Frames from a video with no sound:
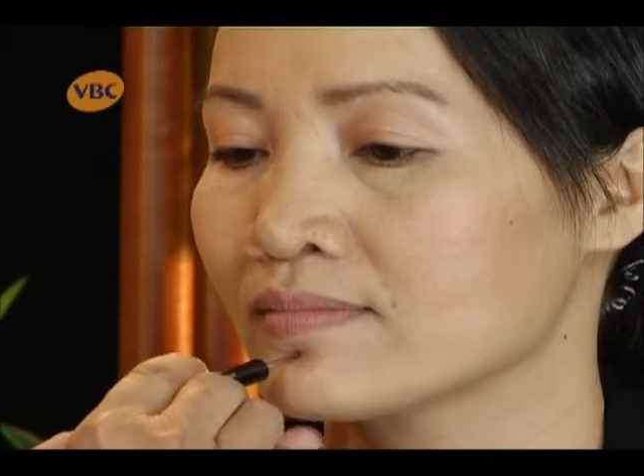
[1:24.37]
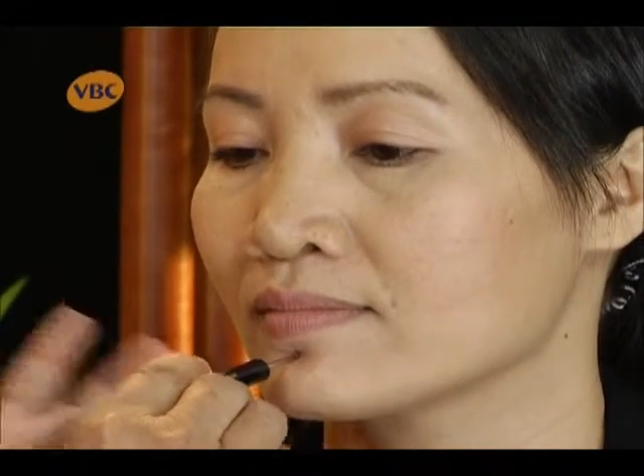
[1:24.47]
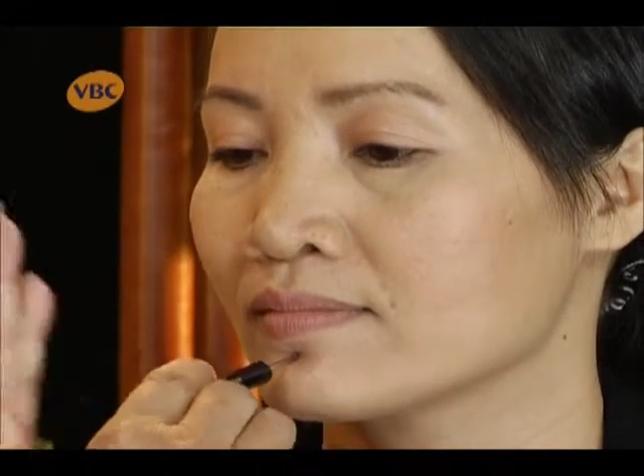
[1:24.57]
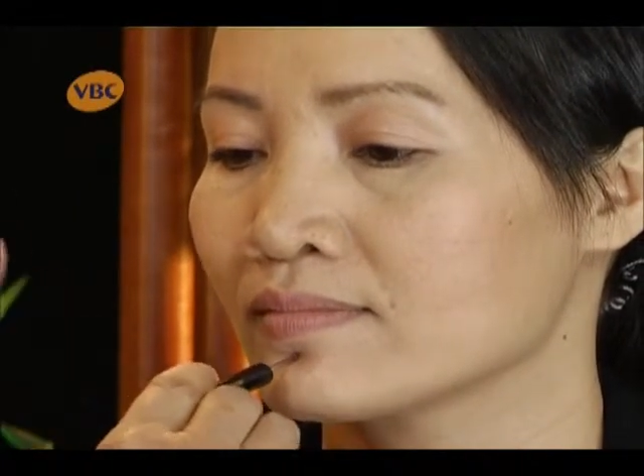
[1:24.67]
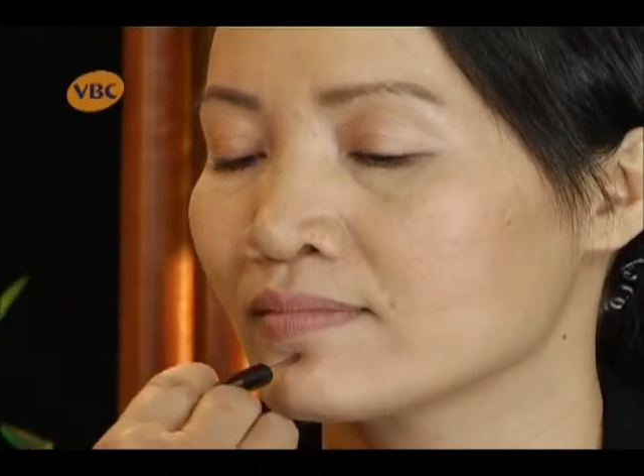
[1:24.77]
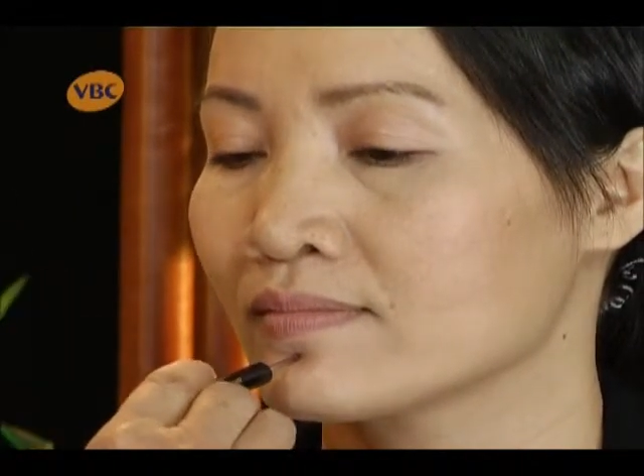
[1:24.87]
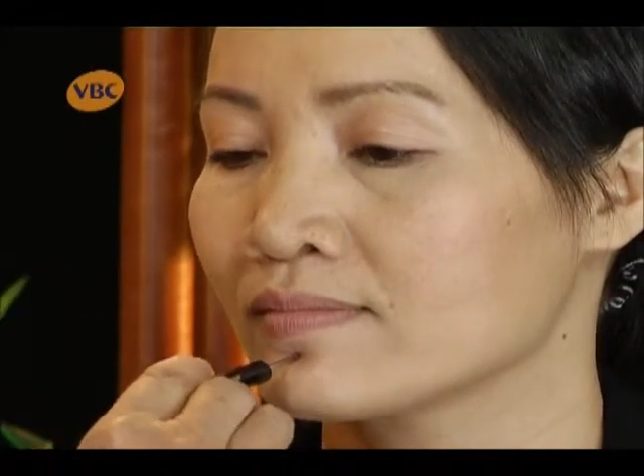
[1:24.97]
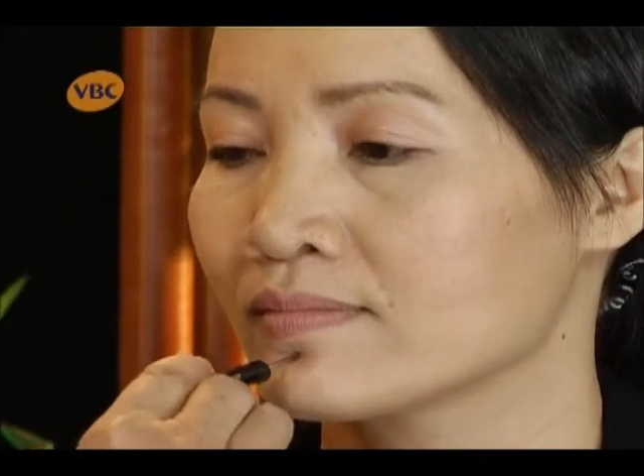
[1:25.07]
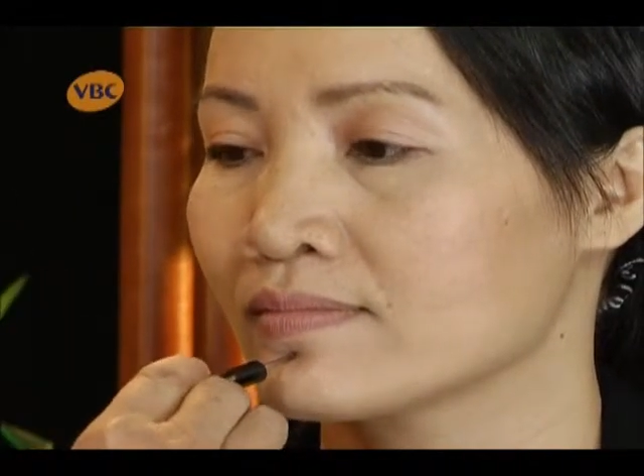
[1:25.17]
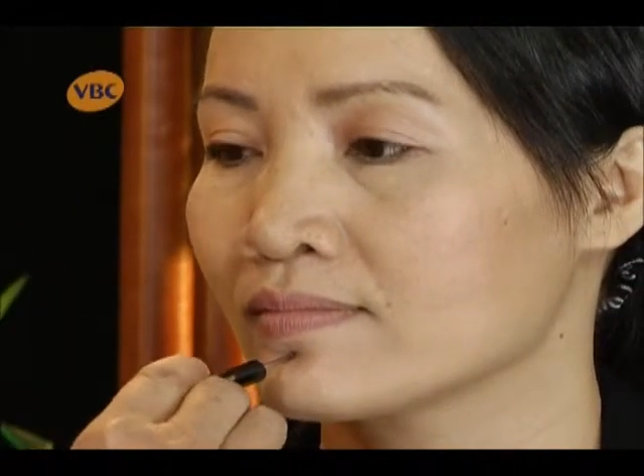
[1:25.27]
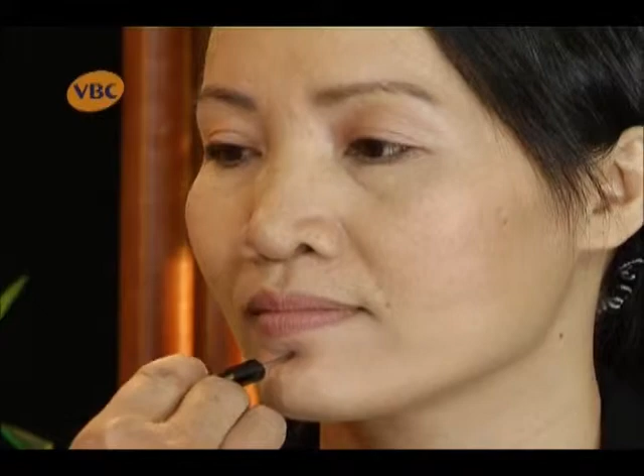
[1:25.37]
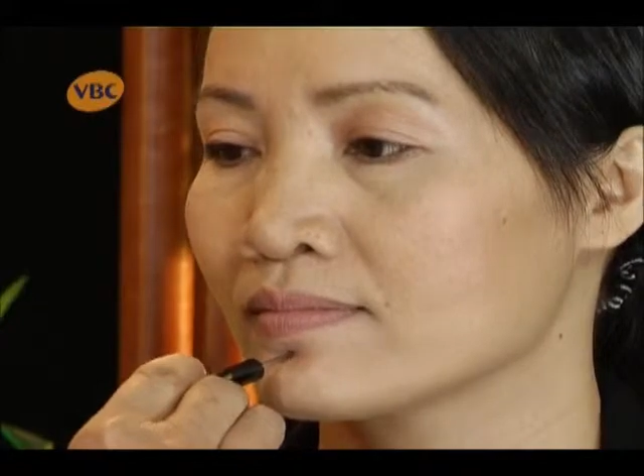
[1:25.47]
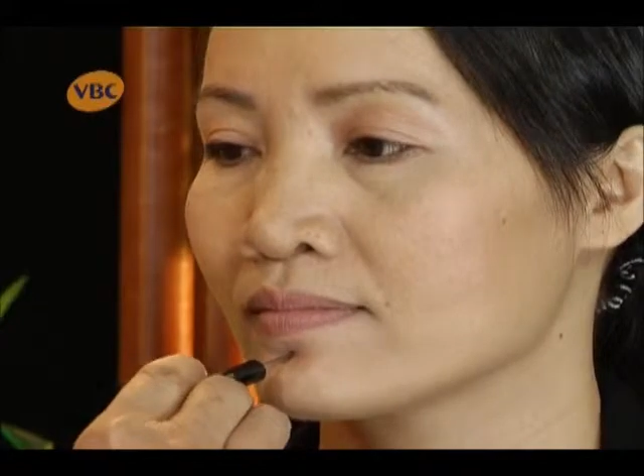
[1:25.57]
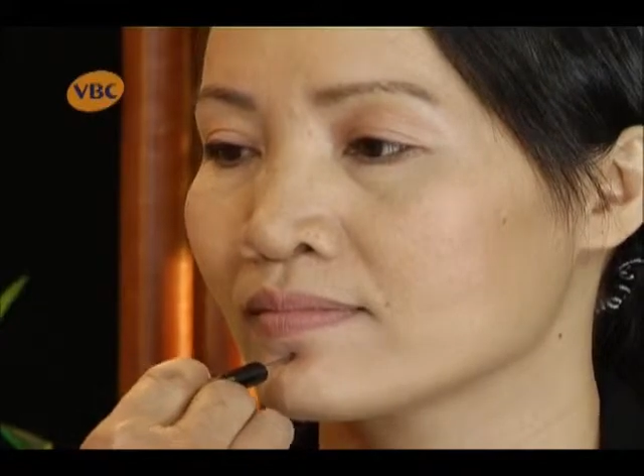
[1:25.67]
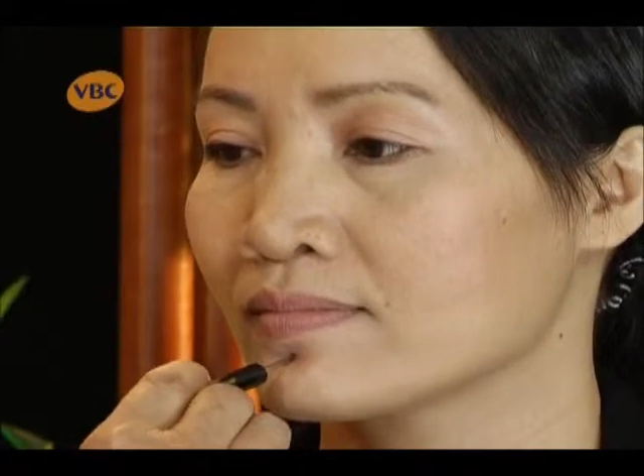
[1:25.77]
để đường trục dưới
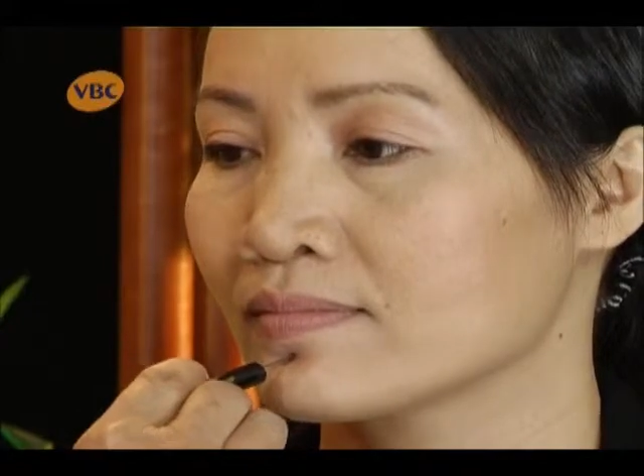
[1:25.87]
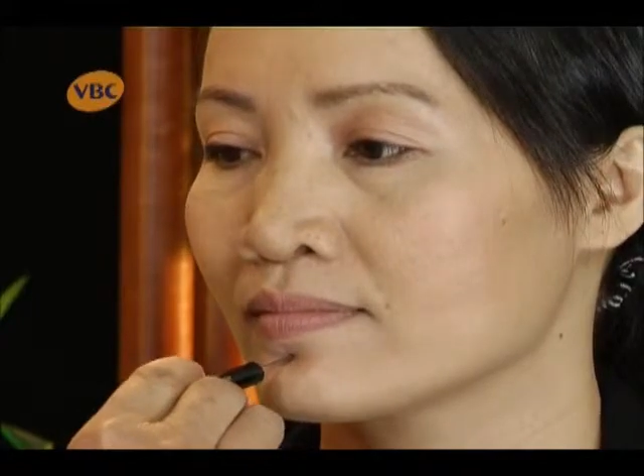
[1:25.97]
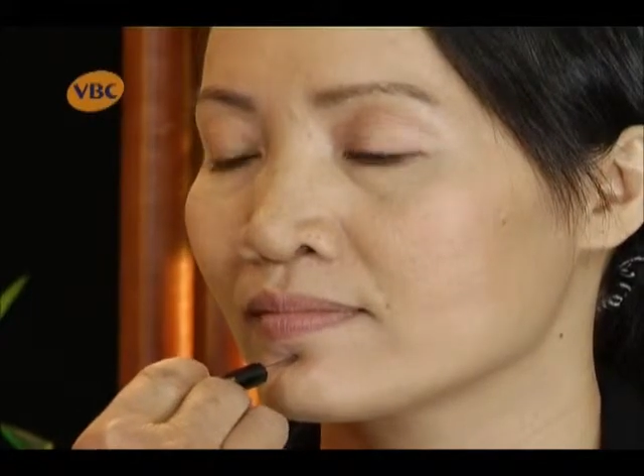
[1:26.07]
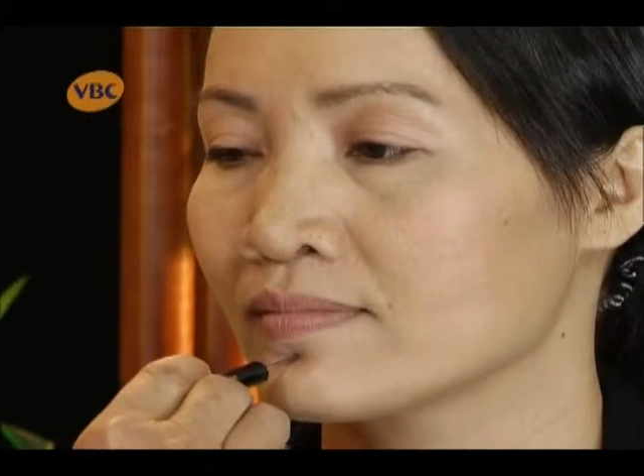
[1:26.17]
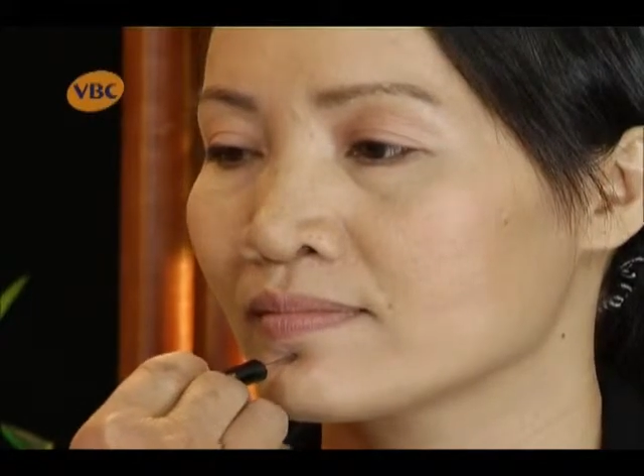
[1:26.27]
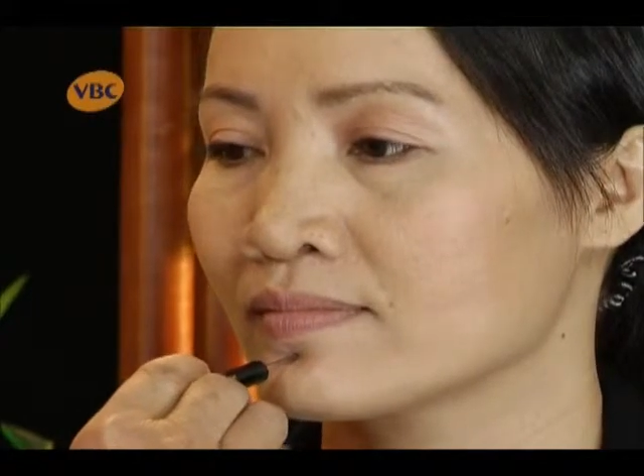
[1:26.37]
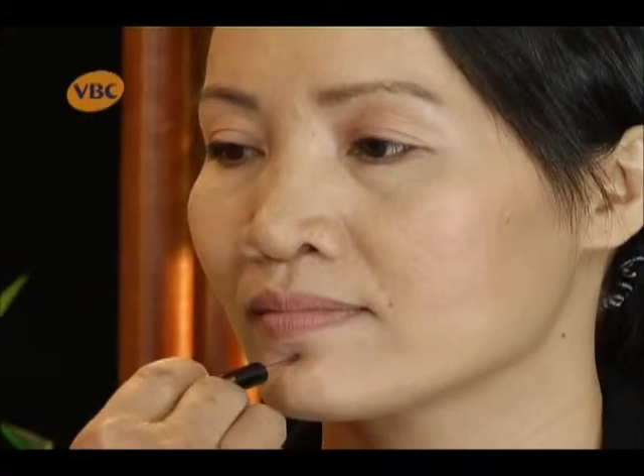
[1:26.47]
mặt và chỗ cái ngấn ụ